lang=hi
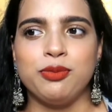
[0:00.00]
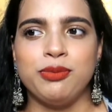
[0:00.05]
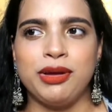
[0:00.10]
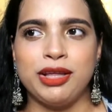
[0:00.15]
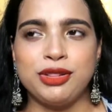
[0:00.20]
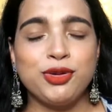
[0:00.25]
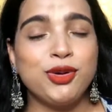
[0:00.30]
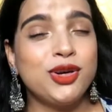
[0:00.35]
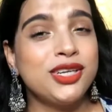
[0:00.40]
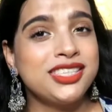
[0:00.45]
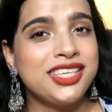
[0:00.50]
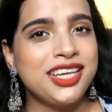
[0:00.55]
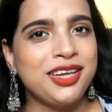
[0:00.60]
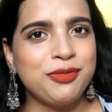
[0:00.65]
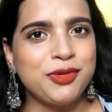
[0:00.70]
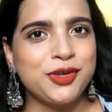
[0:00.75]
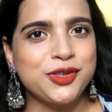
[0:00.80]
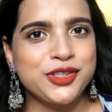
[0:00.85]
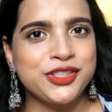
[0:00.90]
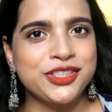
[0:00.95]
मैं थोड़ा सा
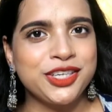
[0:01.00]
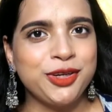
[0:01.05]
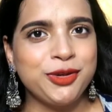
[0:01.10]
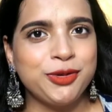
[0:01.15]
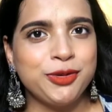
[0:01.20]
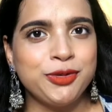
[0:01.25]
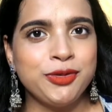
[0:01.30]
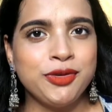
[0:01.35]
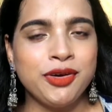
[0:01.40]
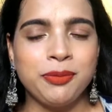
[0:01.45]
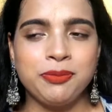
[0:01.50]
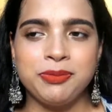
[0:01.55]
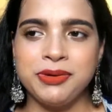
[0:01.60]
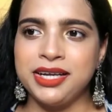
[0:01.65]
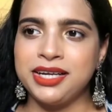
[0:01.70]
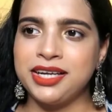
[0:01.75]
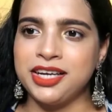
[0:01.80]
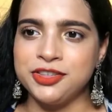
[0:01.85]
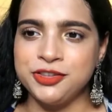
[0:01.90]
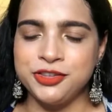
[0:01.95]
इमोशनल हूँ
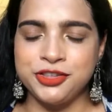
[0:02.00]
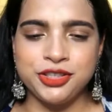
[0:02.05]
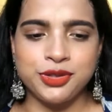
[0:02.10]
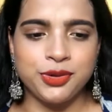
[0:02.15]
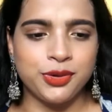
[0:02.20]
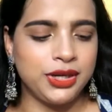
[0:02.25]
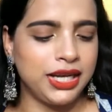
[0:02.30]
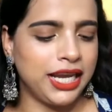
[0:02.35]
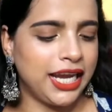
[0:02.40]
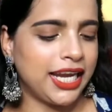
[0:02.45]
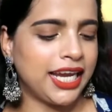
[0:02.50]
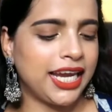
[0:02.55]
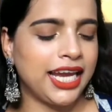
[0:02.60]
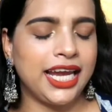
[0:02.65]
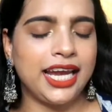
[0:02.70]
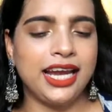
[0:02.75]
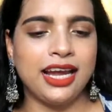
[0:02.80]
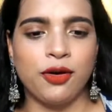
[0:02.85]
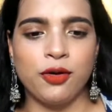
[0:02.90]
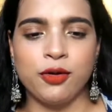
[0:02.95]
अपने कंट्री को
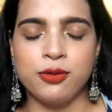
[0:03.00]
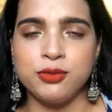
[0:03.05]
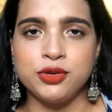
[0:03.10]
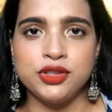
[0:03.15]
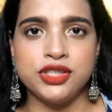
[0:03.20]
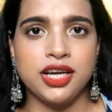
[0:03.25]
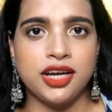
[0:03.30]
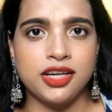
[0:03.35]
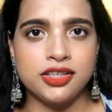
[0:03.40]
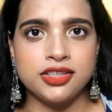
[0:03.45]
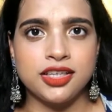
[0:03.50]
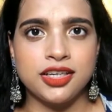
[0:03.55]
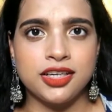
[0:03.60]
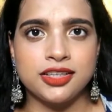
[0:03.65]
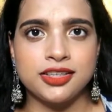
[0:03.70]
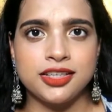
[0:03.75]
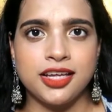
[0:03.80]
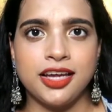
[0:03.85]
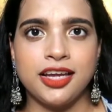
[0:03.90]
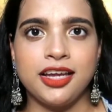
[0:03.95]
लेके और मुझे अच्छा
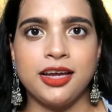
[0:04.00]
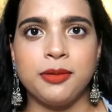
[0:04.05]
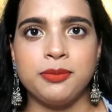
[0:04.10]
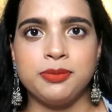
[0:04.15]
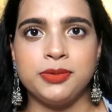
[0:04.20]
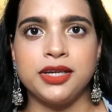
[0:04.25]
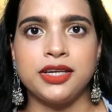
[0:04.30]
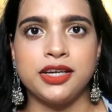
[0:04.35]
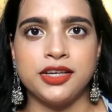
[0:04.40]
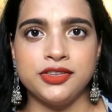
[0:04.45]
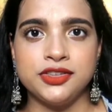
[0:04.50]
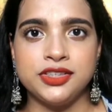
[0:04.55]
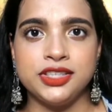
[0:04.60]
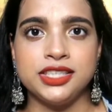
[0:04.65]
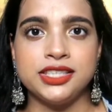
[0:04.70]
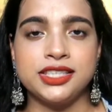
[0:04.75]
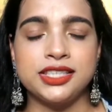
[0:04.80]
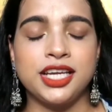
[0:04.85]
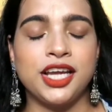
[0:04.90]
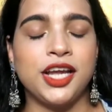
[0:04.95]
लगता है अपने
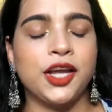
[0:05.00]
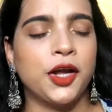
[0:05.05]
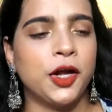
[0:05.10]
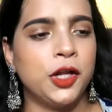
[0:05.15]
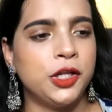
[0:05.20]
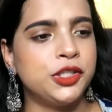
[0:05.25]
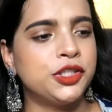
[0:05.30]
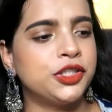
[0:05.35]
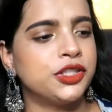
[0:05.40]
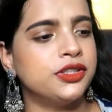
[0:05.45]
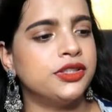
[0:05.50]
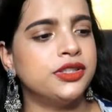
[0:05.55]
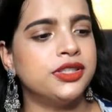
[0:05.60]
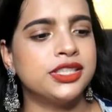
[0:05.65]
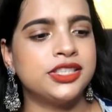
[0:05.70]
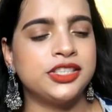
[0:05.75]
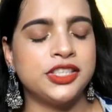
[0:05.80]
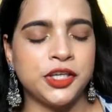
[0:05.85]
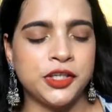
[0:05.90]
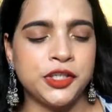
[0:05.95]
कंट्रीज़ के
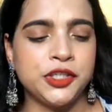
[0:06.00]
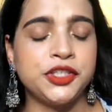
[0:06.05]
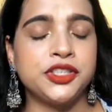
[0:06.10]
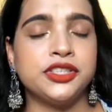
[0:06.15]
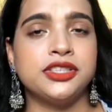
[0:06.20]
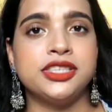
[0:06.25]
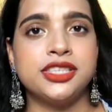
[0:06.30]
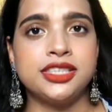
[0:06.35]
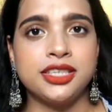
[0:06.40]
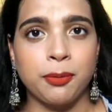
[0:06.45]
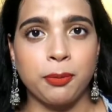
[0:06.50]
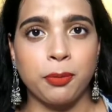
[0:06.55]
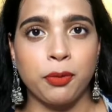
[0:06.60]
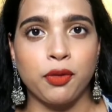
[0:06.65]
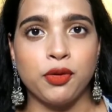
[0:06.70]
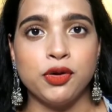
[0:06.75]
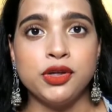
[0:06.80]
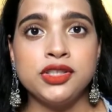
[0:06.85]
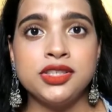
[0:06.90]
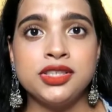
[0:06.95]
कल्चर्स ट्रेडिशन सब
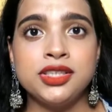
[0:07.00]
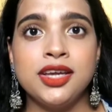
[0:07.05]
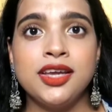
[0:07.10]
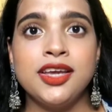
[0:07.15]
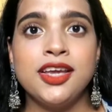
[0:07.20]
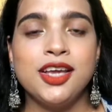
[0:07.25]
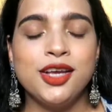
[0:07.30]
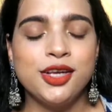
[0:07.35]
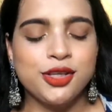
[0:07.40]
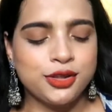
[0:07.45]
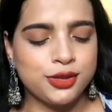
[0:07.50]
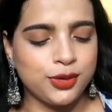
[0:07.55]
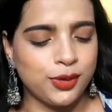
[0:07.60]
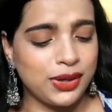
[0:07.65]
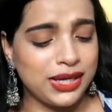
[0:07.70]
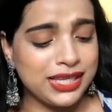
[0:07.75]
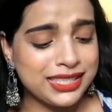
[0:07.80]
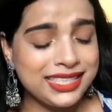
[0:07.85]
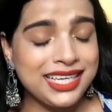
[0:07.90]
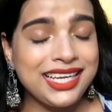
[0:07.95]
कुछ सो
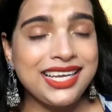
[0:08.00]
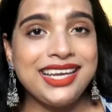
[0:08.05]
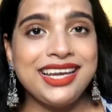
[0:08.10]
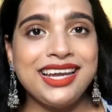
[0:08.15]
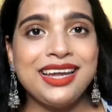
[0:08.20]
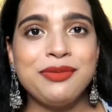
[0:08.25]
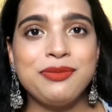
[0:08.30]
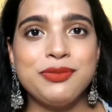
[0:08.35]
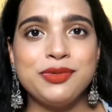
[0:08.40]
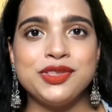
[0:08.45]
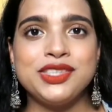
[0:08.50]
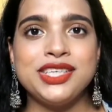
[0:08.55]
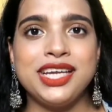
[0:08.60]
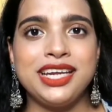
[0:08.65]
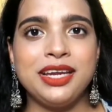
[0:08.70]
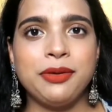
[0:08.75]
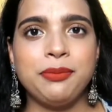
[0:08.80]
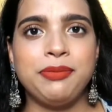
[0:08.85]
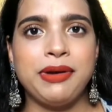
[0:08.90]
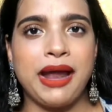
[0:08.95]
so, इसीलिए मुझे
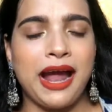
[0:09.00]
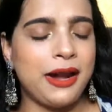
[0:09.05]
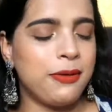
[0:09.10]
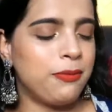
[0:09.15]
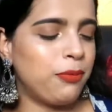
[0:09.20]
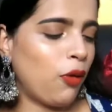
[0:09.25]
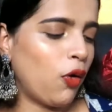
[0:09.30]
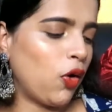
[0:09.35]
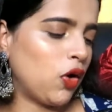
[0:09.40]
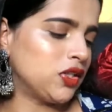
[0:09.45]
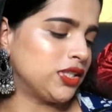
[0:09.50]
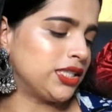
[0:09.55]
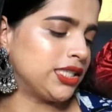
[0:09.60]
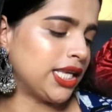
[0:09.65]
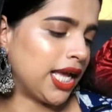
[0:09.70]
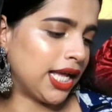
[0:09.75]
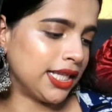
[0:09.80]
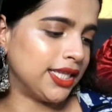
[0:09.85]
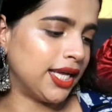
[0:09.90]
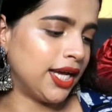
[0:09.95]
ये ब्रांड बहुत
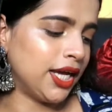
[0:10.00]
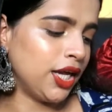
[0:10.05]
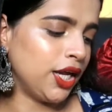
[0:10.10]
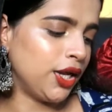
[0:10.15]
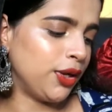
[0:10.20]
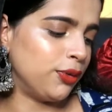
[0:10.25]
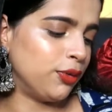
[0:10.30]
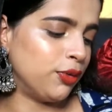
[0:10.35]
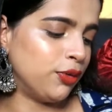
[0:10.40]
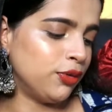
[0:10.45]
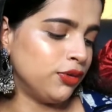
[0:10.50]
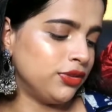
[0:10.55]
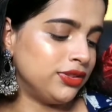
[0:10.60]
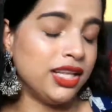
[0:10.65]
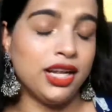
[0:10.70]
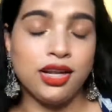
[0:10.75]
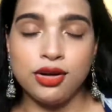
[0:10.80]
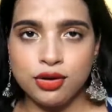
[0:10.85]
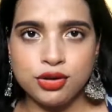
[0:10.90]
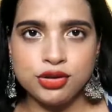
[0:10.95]
ज़्यादा यू नो
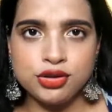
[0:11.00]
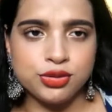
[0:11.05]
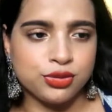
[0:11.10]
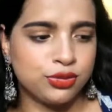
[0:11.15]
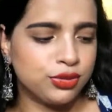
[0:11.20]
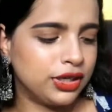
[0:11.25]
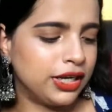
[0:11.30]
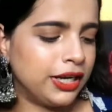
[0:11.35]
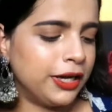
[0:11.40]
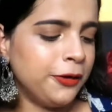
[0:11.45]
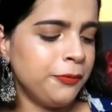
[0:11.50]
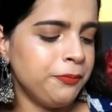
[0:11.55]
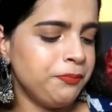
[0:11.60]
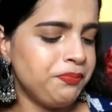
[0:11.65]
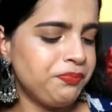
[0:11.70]
दिल को छू गया